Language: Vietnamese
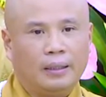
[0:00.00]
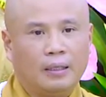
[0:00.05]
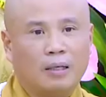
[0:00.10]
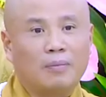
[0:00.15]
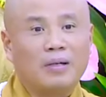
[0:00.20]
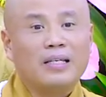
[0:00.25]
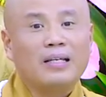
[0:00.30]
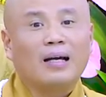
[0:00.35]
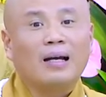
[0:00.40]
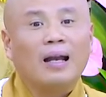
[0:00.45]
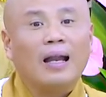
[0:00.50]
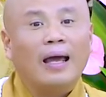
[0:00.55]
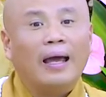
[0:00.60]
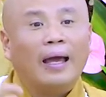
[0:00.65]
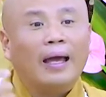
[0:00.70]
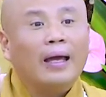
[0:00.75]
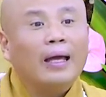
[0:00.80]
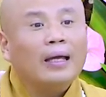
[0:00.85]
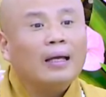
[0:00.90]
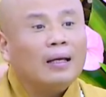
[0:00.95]
Rồi bây giờ
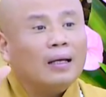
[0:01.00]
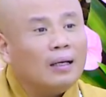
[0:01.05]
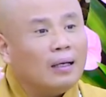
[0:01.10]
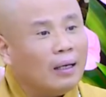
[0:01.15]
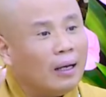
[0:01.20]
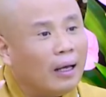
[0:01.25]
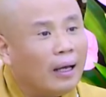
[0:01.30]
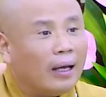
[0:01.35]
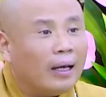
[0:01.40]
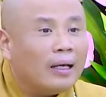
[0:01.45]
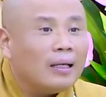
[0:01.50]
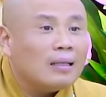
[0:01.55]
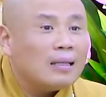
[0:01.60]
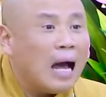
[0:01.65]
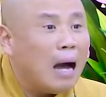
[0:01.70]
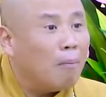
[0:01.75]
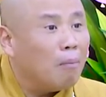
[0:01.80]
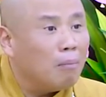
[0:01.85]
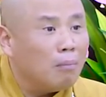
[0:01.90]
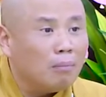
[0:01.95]
lễ
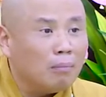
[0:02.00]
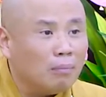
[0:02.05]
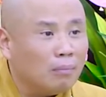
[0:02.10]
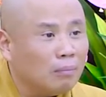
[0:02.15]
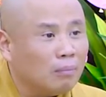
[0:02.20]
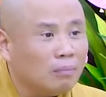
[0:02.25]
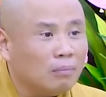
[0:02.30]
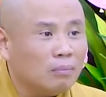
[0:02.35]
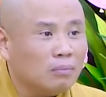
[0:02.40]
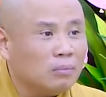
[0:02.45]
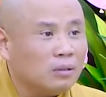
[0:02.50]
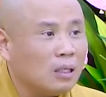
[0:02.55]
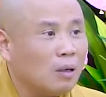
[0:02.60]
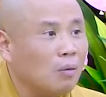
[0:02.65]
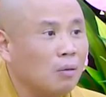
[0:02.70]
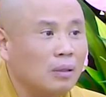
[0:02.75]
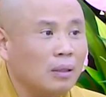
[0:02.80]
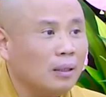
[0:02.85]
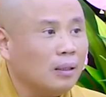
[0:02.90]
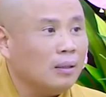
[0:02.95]
thầm
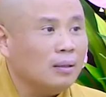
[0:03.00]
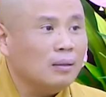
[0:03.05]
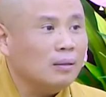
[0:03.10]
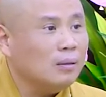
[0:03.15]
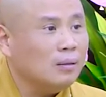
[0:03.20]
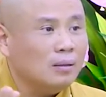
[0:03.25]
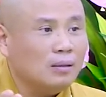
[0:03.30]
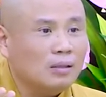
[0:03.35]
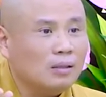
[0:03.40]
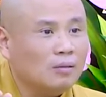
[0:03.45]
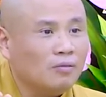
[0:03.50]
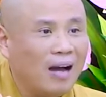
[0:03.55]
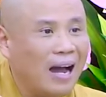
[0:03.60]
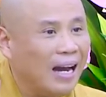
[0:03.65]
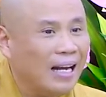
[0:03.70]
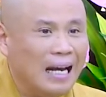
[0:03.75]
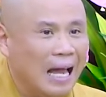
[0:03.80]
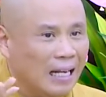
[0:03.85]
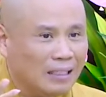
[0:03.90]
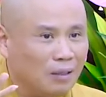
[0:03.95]
6 chữ,
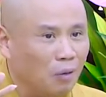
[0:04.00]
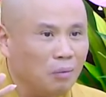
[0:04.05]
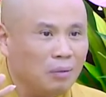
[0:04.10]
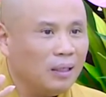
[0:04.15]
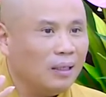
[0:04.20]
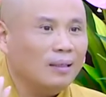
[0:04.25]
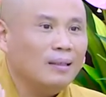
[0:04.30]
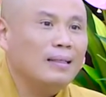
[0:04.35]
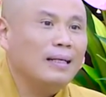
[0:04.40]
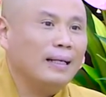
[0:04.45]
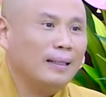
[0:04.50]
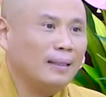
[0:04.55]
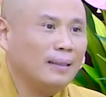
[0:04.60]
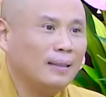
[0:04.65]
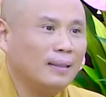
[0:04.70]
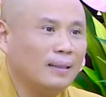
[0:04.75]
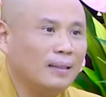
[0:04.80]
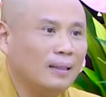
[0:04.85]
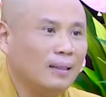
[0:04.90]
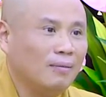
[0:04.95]
phải là 6 chữ nha,
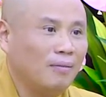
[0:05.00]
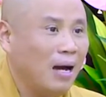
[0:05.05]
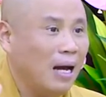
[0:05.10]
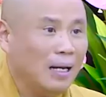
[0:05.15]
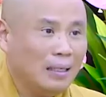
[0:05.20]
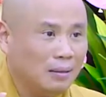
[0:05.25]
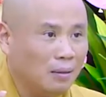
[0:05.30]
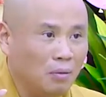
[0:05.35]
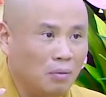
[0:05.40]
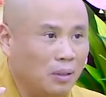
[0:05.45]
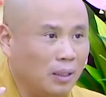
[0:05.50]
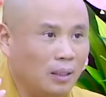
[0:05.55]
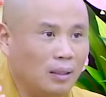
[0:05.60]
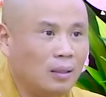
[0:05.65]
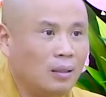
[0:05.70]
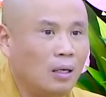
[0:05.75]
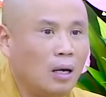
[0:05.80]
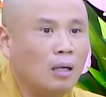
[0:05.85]
phải là 6 chữ.